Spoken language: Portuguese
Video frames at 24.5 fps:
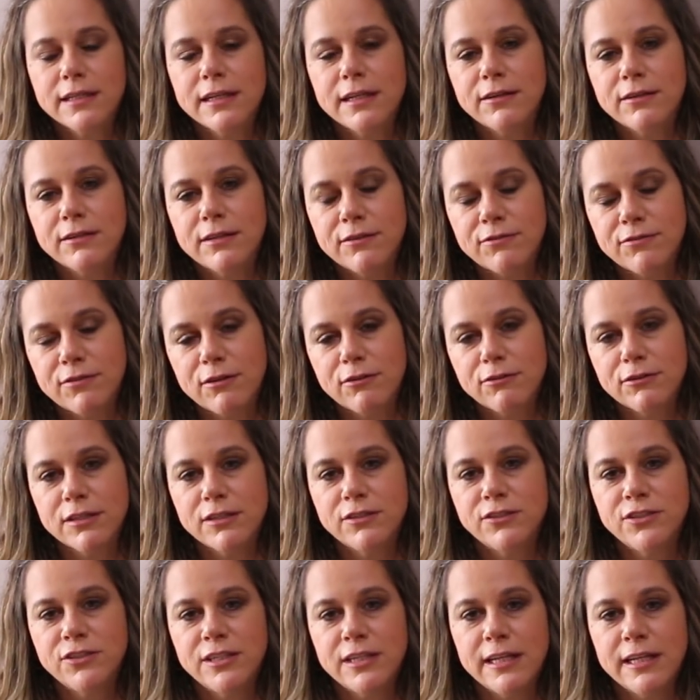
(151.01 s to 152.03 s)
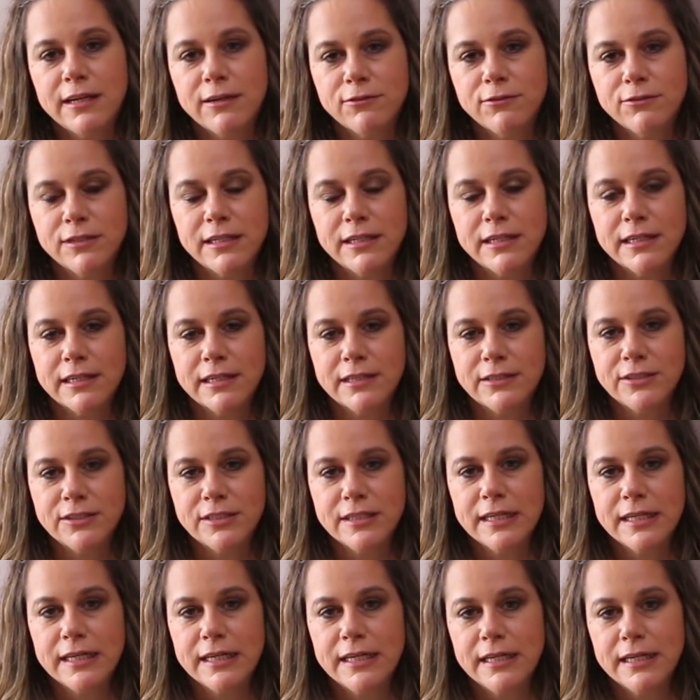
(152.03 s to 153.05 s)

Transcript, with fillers: Da, da falta de lealdade.